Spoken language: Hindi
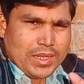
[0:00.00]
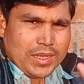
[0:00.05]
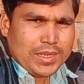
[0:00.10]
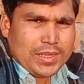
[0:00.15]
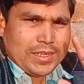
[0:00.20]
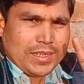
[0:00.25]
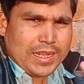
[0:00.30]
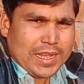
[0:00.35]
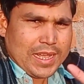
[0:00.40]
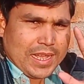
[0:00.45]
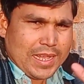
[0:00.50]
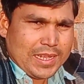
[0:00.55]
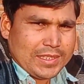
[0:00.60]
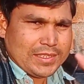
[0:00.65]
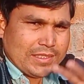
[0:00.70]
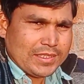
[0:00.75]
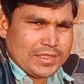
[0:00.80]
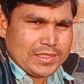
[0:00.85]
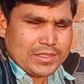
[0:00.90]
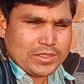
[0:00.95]
हे गाइस
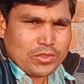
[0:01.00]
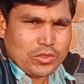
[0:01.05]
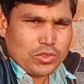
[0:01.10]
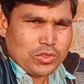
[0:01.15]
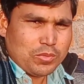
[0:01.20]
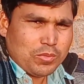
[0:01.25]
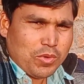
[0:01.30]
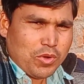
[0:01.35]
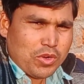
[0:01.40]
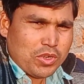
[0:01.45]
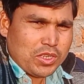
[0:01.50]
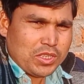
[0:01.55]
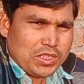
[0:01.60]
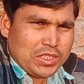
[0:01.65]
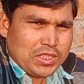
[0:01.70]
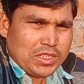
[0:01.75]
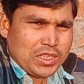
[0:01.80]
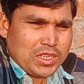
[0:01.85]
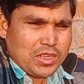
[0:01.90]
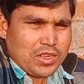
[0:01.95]
गुड
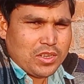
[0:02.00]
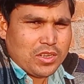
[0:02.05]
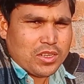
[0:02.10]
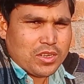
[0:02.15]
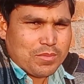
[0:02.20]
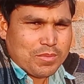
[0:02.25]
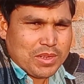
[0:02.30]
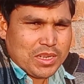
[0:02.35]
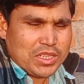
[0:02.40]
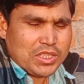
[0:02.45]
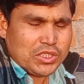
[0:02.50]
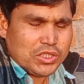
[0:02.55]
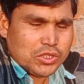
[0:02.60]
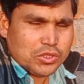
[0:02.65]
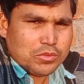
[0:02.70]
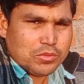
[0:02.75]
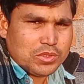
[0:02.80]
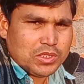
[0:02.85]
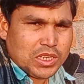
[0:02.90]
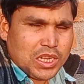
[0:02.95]
मॉर्निंग और मेरा
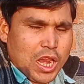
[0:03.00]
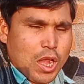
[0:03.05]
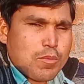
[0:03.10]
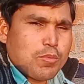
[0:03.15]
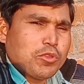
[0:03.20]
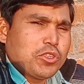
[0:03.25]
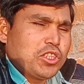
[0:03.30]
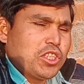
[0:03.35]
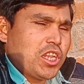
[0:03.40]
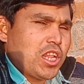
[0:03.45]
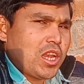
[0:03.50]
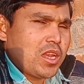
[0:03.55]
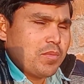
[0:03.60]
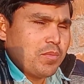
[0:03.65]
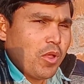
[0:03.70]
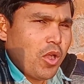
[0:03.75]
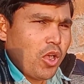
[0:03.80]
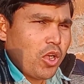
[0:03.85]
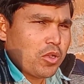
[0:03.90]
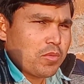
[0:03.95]
यूट्यूब चैनल मोतीलाल
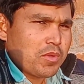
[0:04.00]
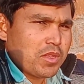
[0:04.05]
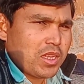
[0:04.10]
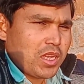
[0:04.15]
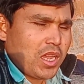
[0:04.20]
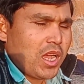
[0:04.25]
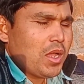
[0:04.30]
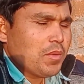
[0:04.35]
ब्लॉग में